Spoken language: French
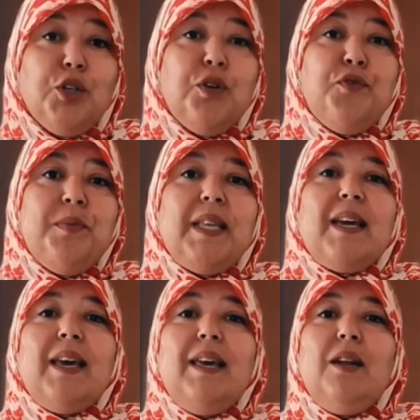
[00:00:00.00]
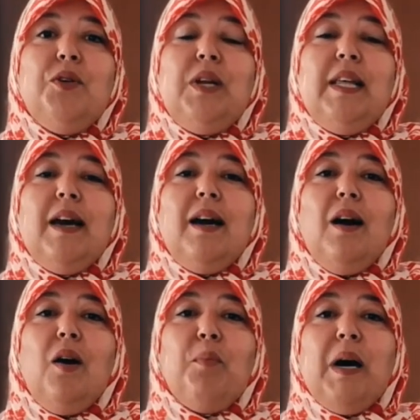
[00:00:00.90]
Je vous mettrai le lien
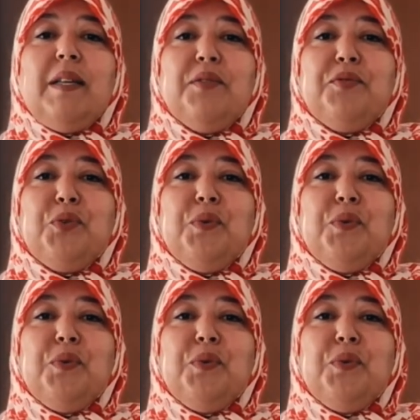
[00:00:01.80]
en barre d'infos.